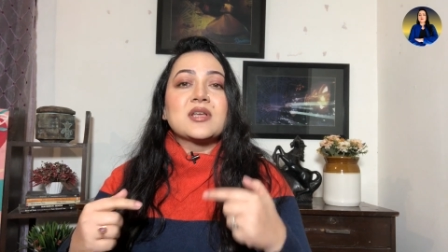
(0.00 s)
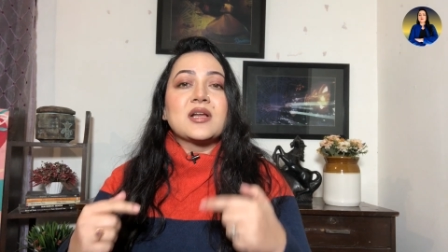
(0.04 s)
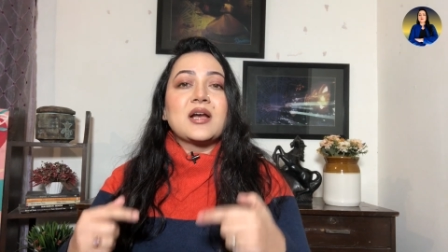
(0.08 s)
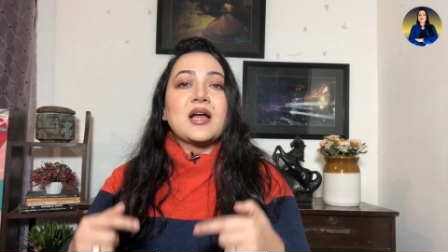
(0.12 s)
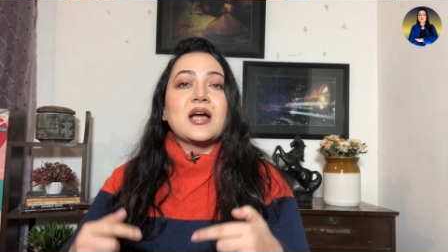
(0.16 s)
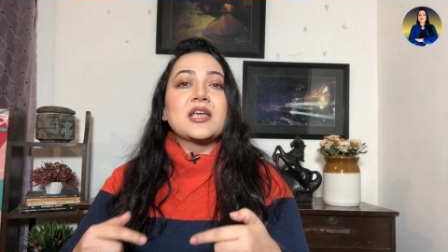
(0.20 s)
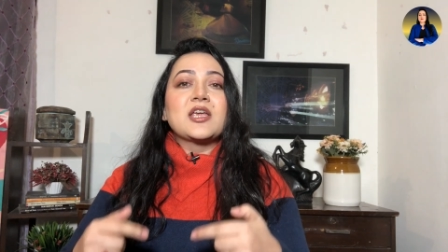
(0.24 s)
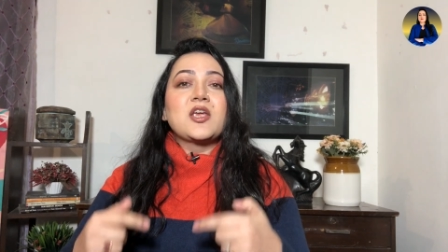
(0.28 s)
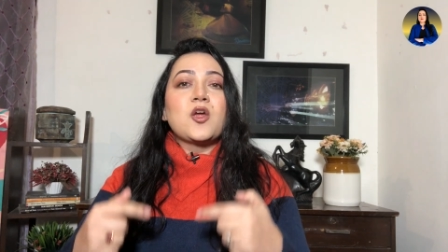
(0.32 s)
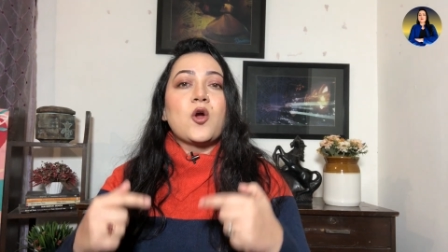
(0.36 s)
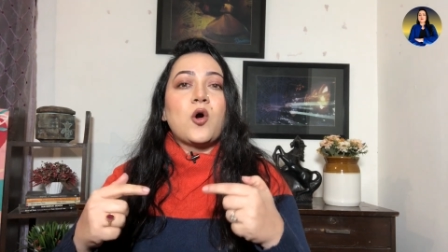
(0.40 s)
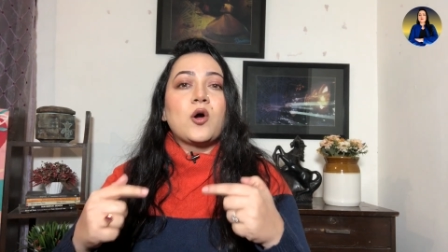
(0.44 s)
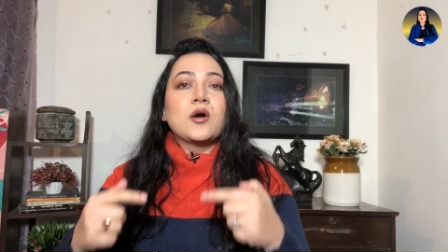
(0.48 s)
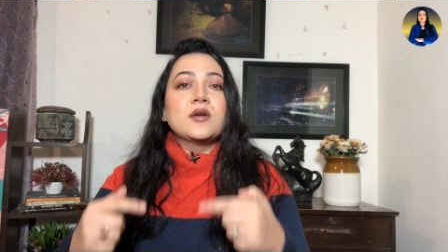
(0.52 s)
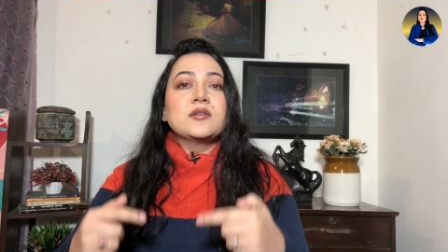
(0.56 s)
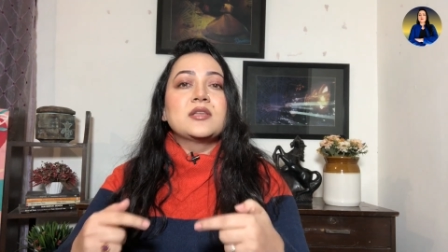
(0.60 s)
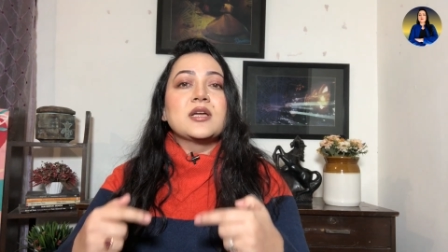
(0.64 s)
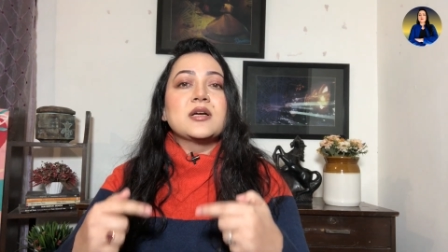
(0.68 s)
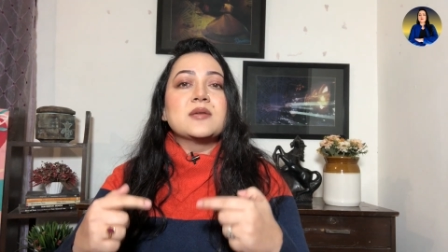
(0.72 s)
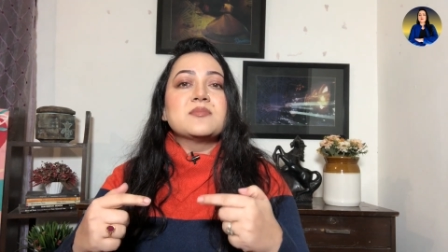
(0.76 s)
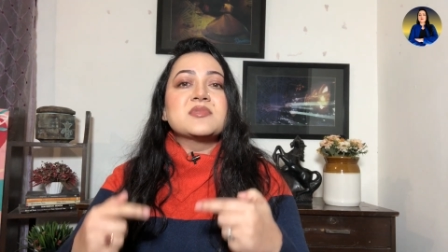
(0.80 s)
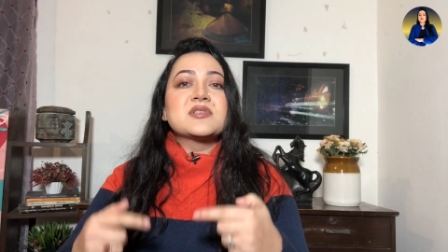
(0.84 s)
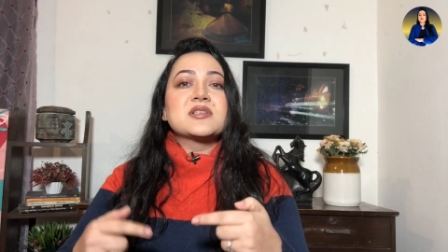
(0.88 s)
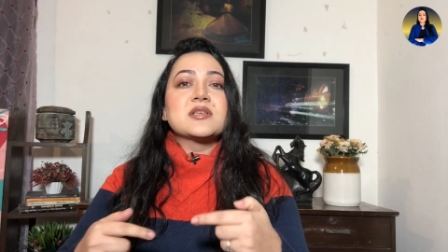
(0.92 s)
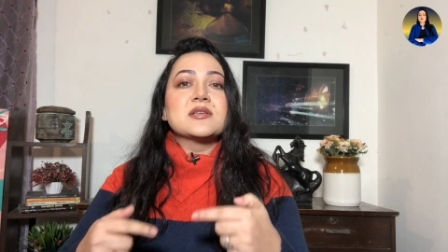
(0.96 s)
तरह की और
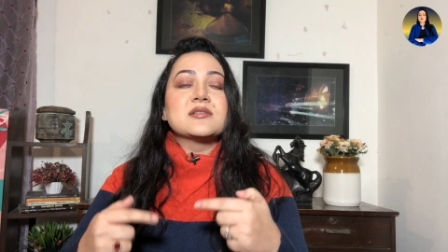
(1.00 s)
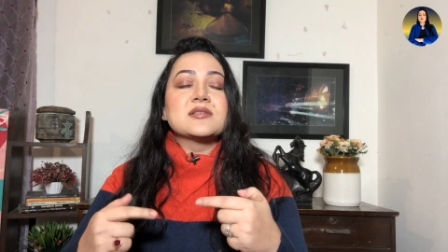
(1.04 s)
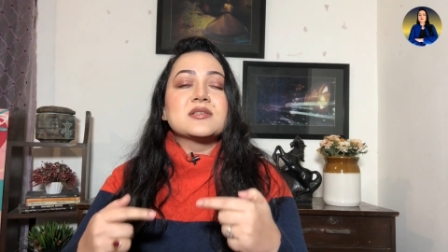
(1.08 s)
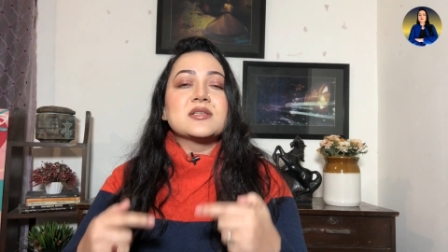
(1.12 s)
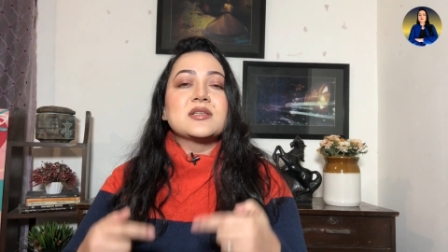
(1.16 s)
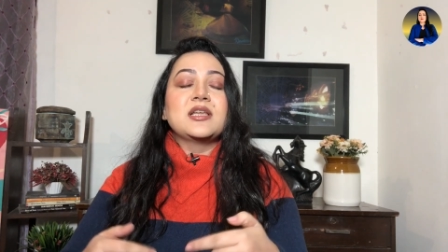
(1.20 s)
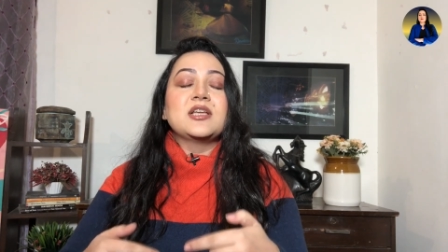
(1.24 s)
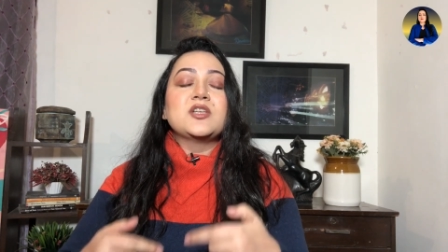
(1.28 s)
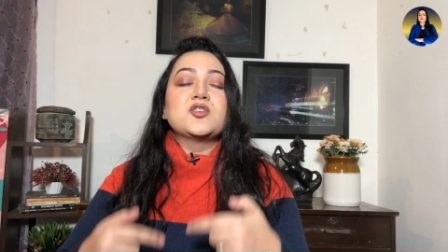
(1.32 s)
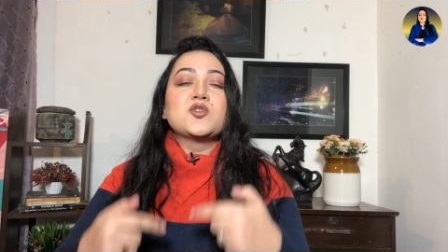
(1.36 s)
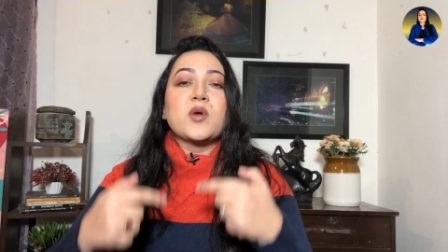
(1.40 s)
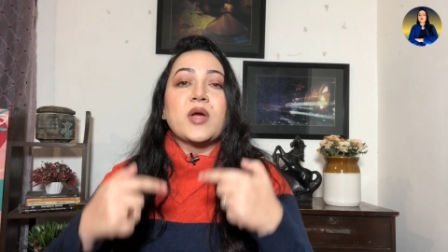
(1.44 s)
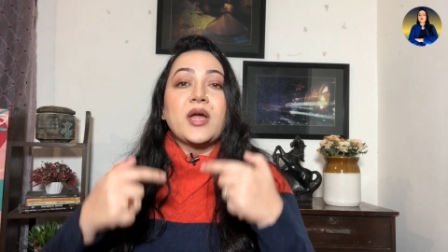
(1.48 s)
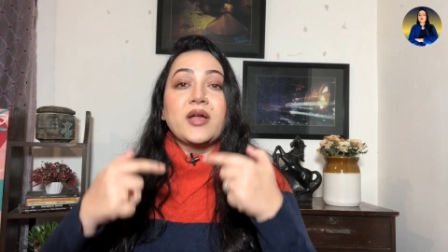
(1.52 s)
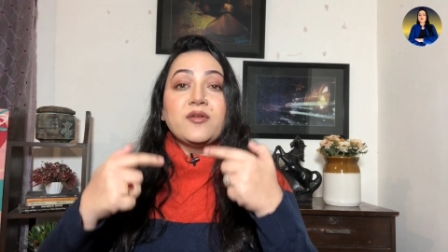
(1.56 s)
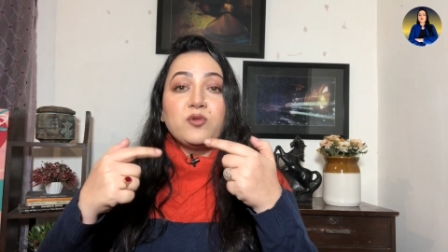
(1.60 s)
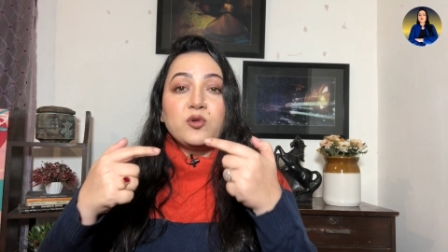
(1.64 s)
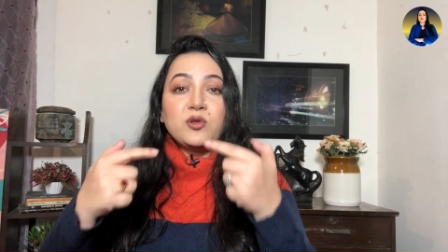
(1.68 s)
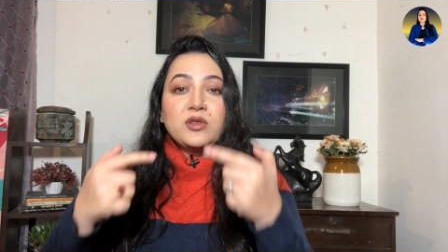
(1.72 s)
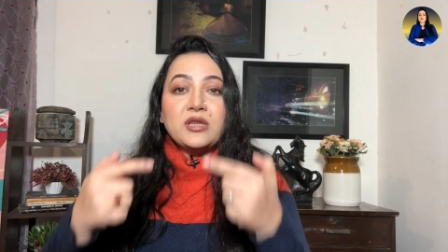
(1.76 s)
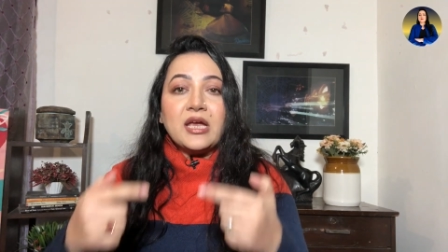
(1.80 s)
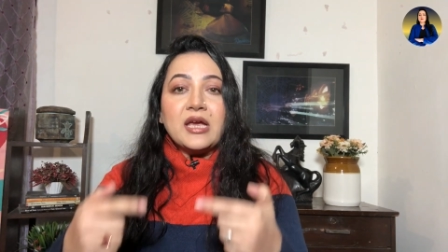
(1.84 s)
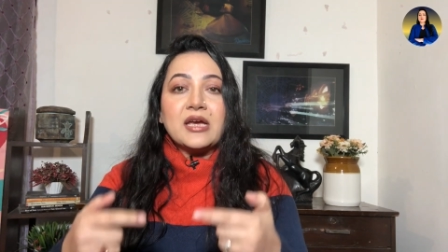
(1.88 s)
धर्म संसदें जो हैं वो